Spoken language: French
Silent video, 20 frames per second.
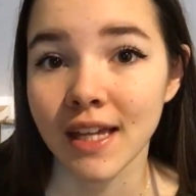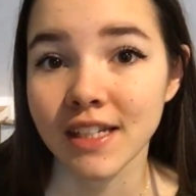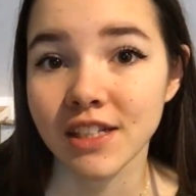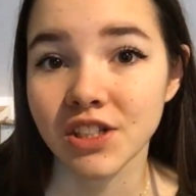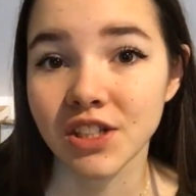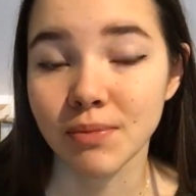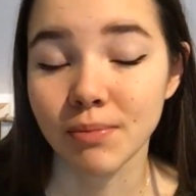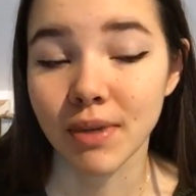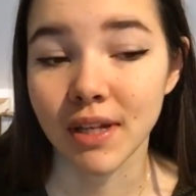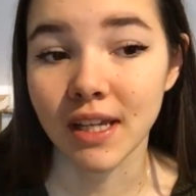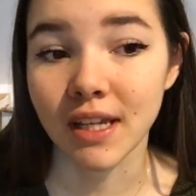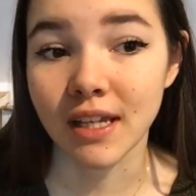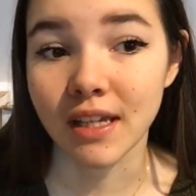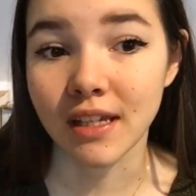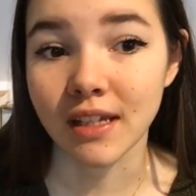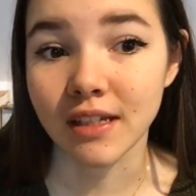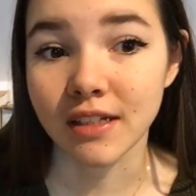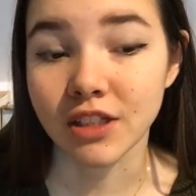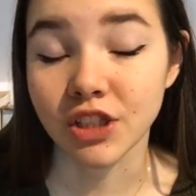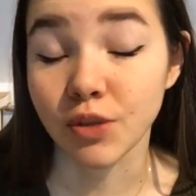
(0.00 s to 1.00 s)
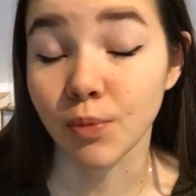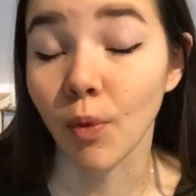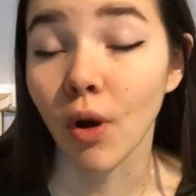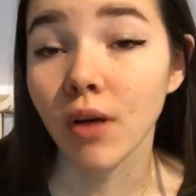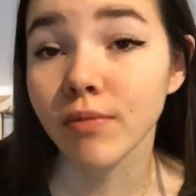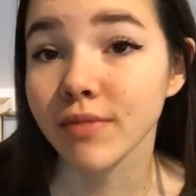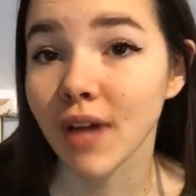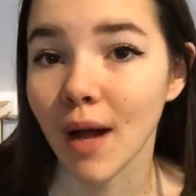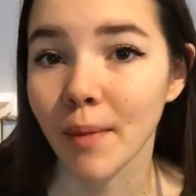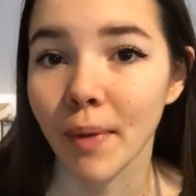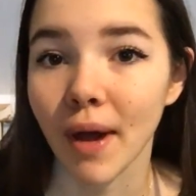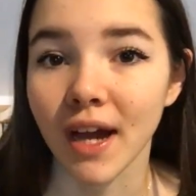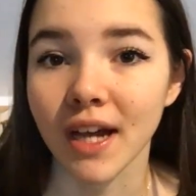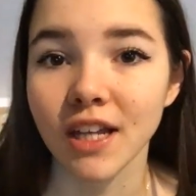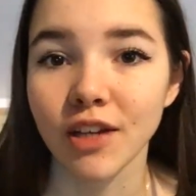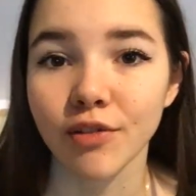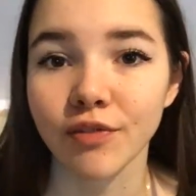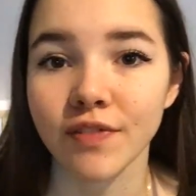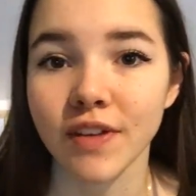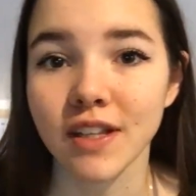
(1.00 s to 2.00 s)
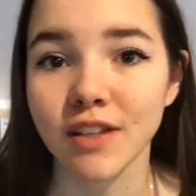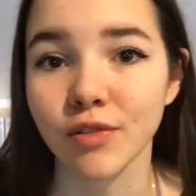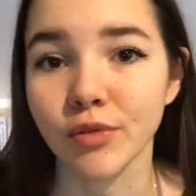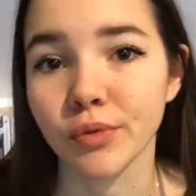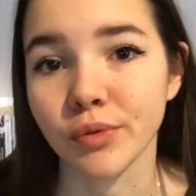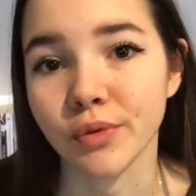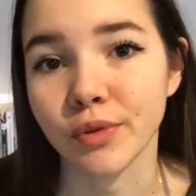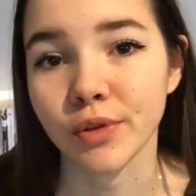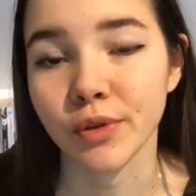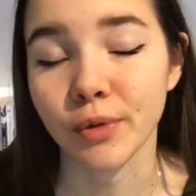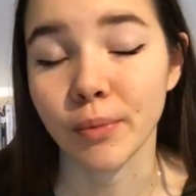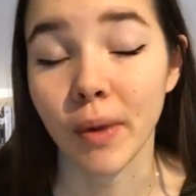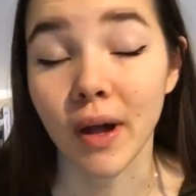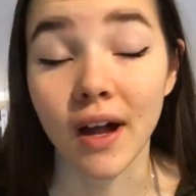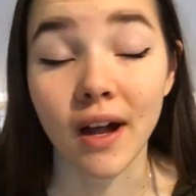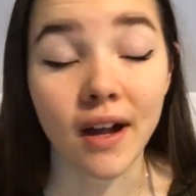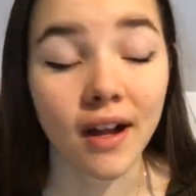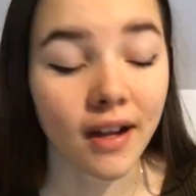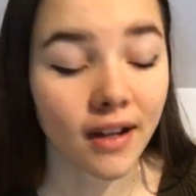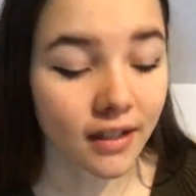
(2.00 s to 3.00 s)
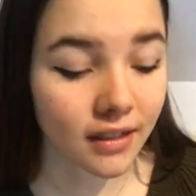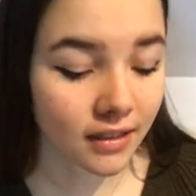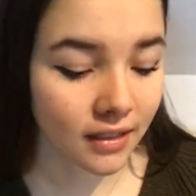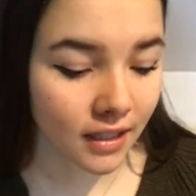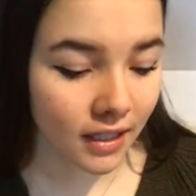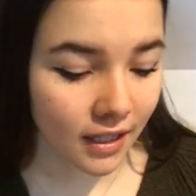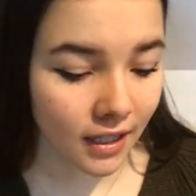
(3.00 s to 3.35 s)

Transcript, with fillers: chez, chez moi à Paris en fait, donc bah